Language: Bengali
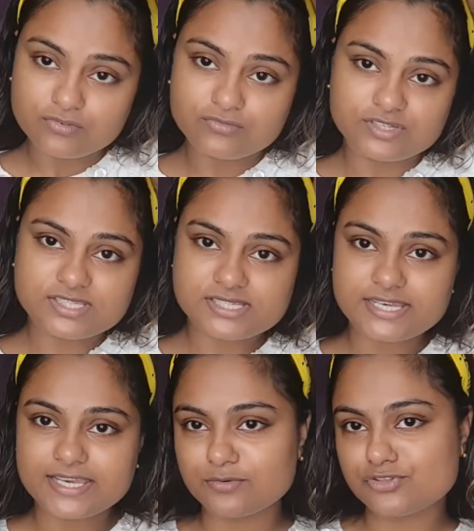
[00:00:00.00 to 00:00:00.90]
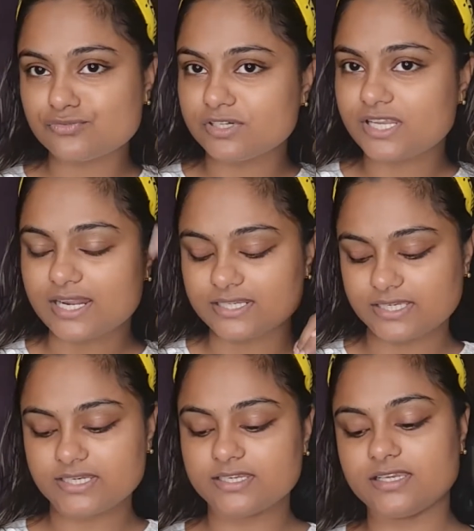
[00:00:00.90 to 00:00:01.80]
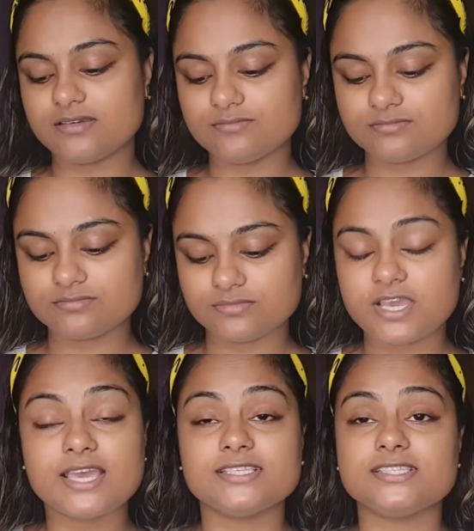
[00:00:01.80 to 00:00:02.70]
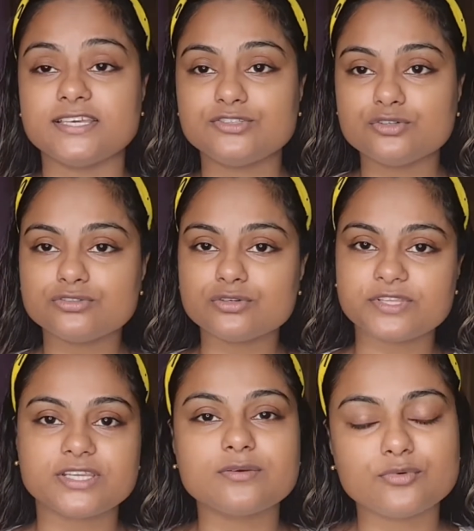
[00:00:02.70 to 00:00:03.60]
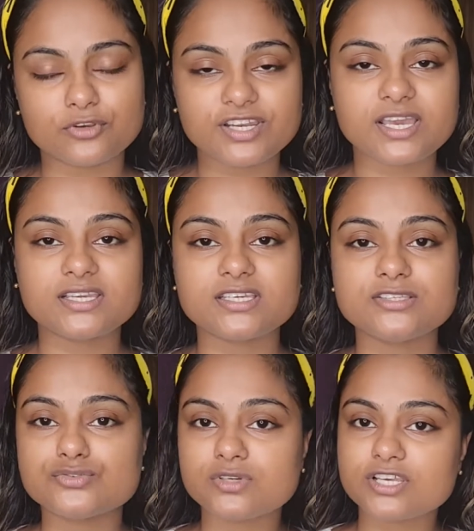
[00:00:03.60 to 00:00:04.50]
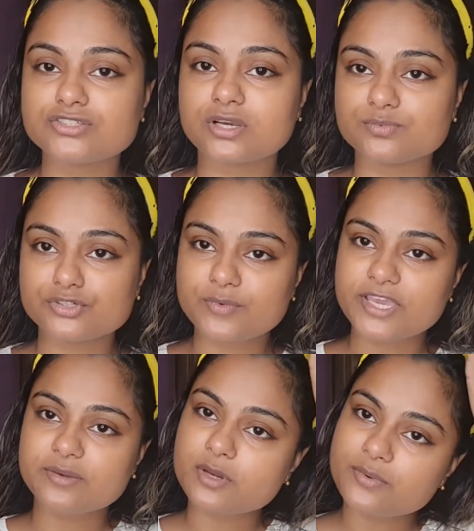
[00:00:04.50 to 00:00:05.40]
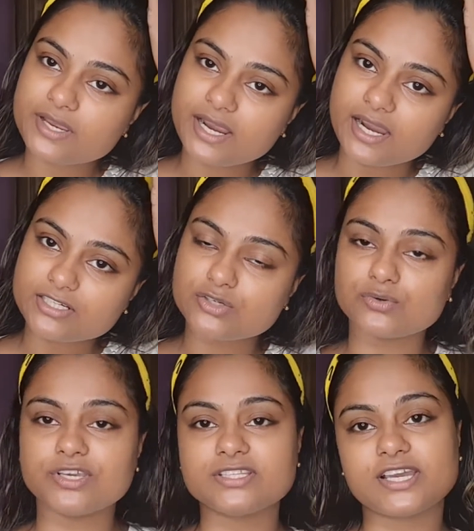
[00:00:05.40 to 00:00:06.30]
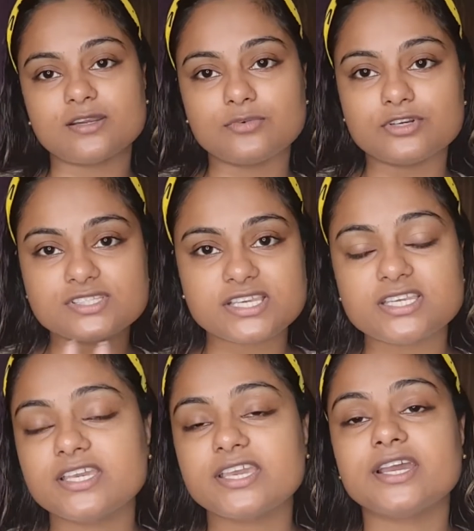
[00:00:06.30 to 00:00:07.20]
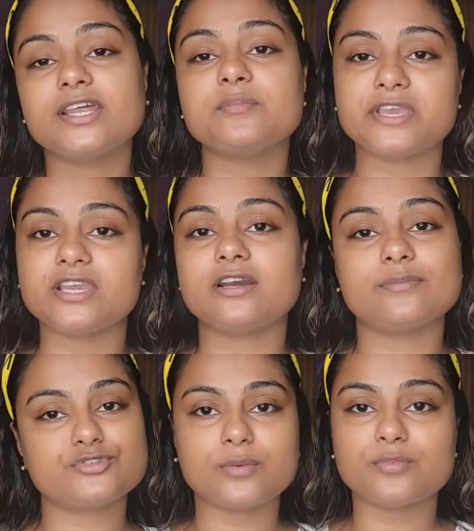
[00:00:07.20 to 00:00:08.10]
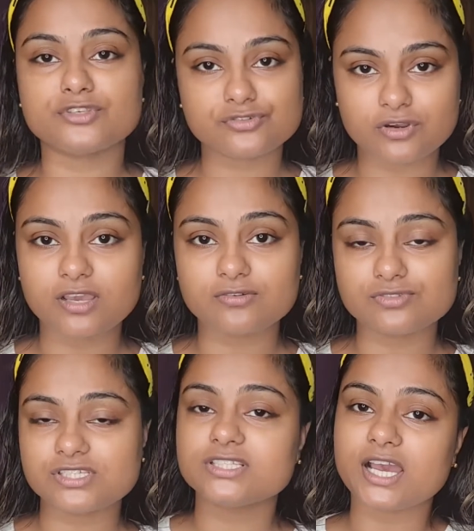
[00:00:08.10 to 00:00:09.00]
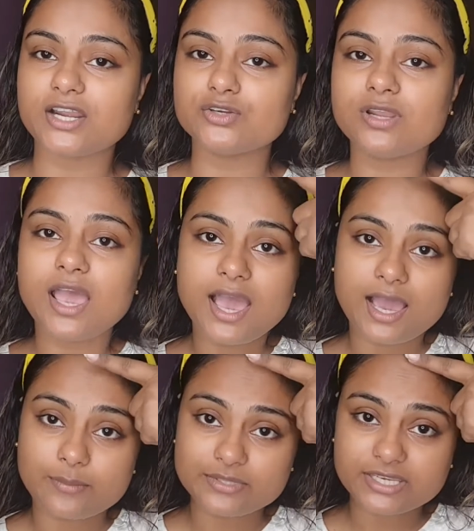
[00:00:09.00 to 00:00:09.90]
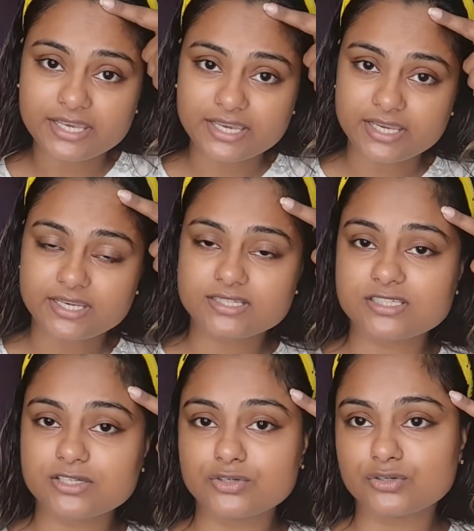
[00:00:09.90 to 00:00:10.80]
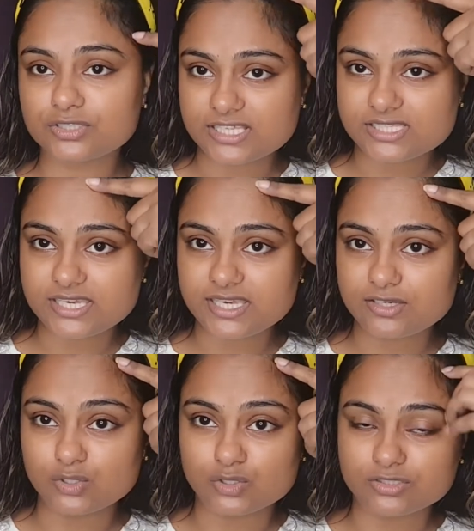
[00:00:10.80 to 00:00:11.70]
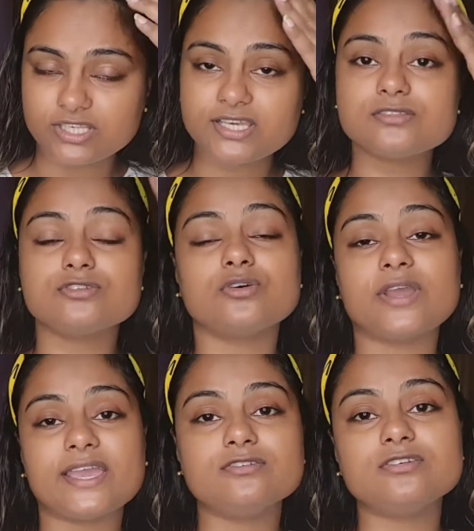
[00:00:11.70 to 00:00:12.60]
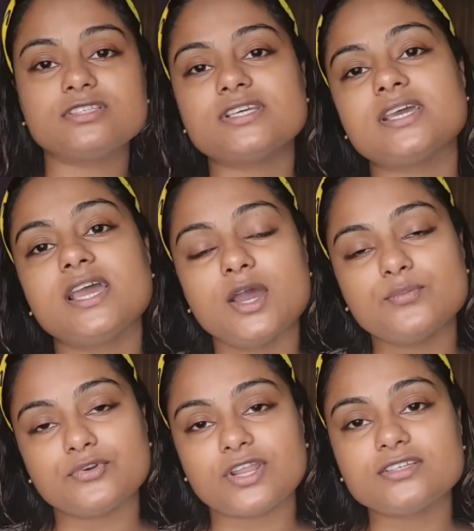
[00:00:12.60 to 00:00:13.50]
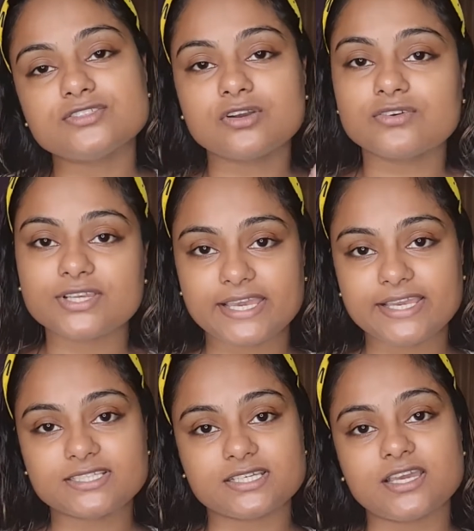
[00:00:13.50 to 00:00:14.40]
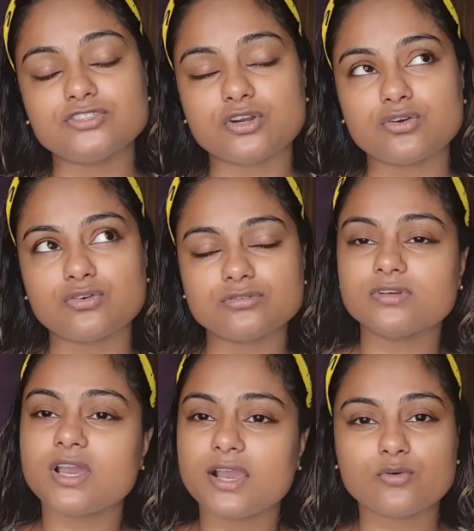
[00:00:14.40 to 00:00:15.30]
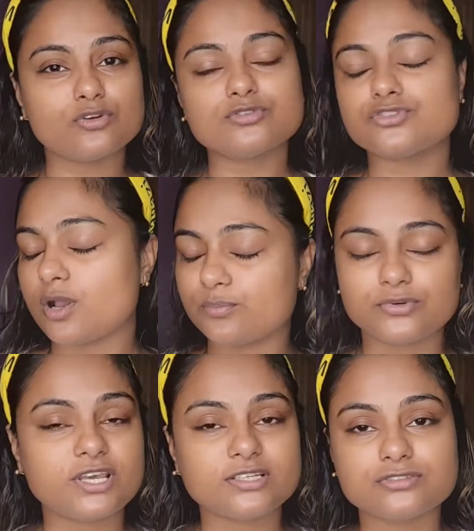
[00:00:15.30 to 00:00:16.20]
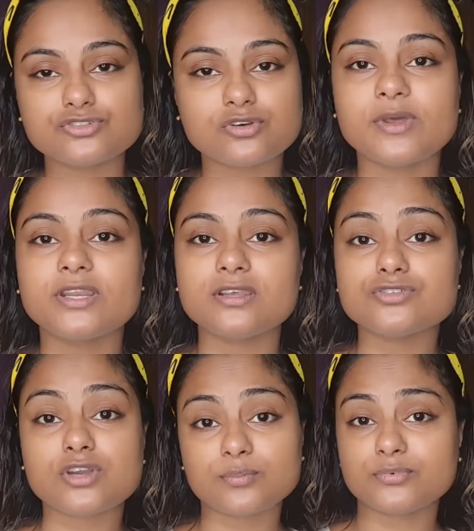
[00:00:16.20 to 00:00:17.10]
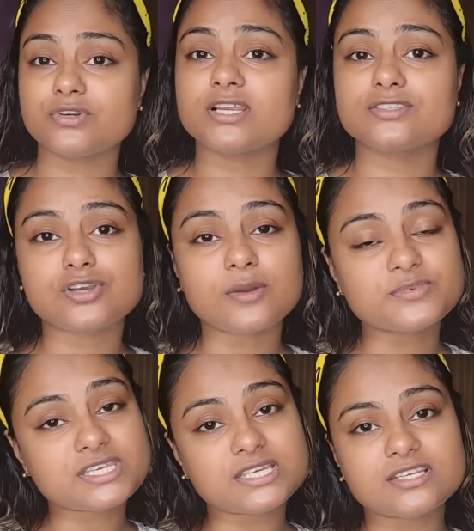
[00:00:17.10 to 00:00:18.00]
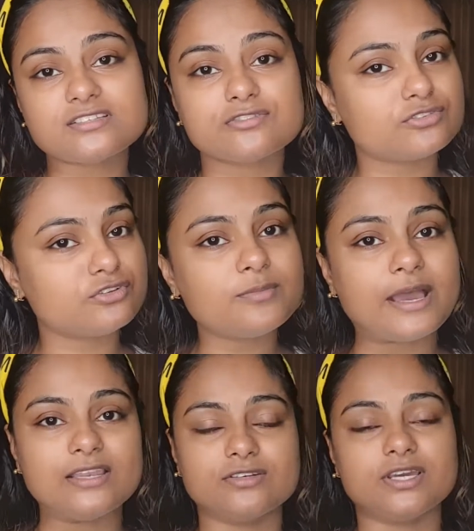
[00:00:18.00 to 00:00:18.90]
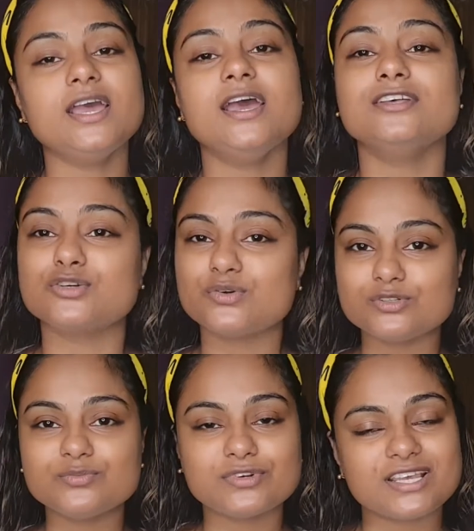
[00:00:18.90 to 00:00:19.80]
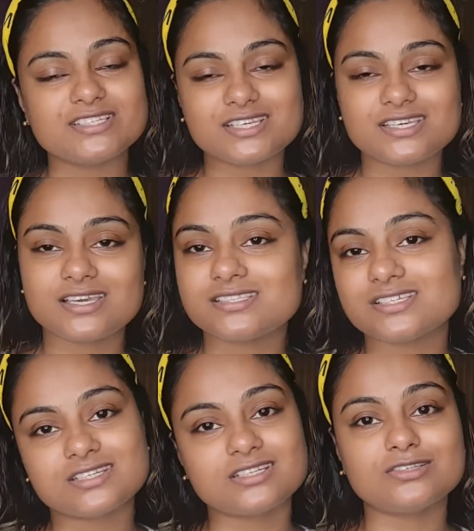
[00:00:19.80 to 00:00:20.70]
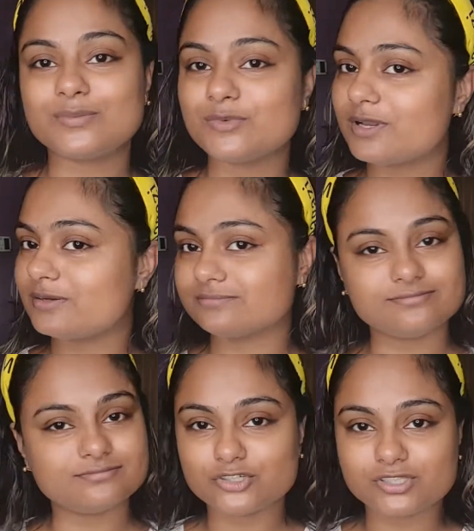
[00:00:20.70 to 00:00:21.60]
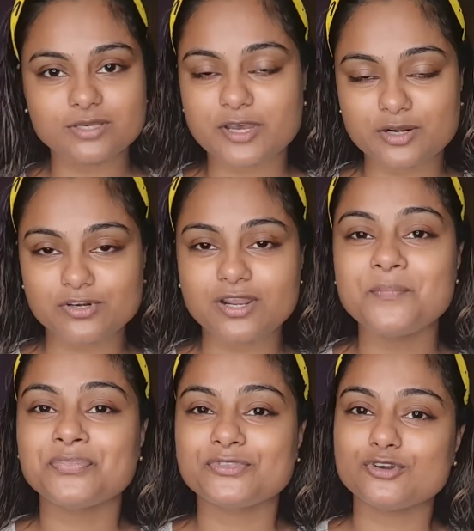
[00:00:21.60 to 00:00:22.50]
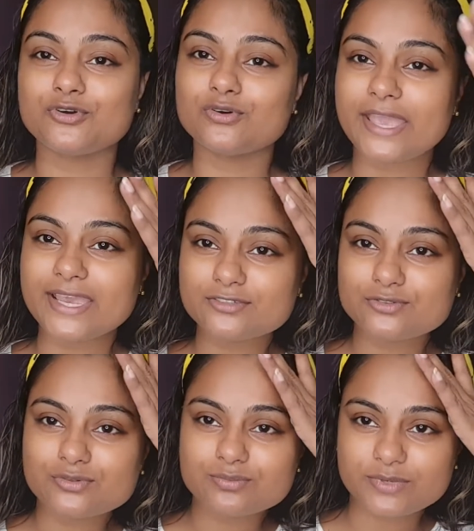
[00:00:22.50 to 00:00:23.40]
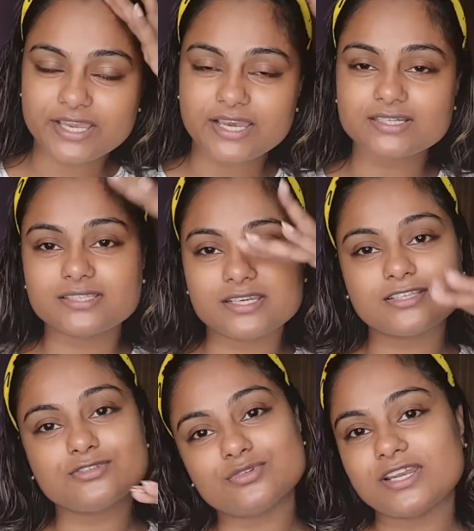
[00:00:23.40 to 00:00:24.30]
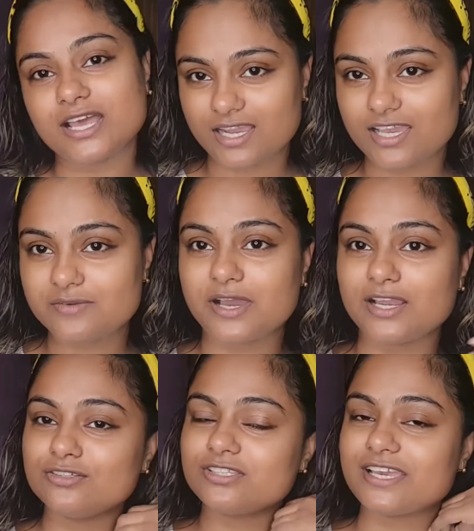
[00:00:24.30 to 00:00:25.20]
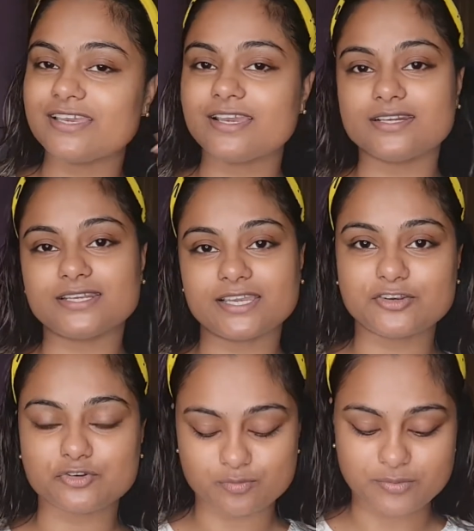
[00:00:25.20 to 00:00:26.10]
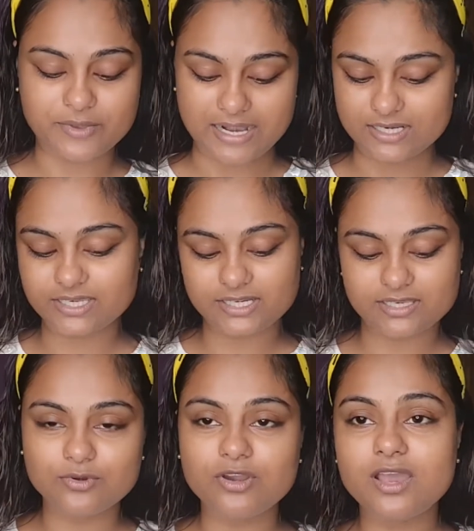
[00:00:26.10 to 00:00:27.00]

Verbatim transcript: ফার্স্টেই আমি চুলটা আটকে নিলাম যেহেতু তোমাদেরকে বলে রাখি চুলটা সবসময় এভাবে গার্ড করে তারপর স্কিন কেয়ার মেকআপ সব কিছু করা উচিত কারণ আমাদের হেয়ারের যে গ্রোথ আছে এইগুলোতে তো এগুলোতে প্রোডাক্ট যখন লেগে যায় তখন কোনো সব প্রোডাক্ট তো সমান নয় সব প্রোডাক্ট সব স্কিনের জন্য ভালো না তো কোন প্রোডাক্টে কী আছে সেটা তো আমরা বলতে পারবো না তো একটু হেয়ার থেকে দূরে রাখাই ভালো তাই হেয়ারটাকে এরকমভাবে আটকে নেব